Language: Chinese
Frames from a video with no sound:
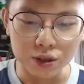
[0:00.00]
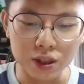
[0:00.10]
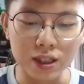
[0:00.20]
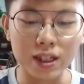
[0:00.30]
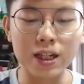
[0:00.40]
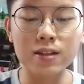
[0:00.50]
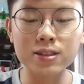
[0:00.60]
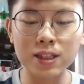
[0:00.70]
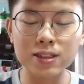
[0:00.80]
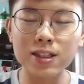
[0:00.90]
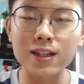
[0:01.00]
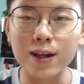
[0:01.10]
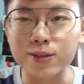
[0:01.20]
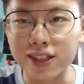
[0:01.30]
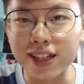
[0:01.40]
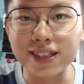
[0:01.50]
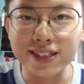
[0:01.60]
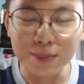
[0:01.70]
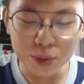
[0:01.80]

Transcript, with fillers: 所以你可以看到，在这里老师可以进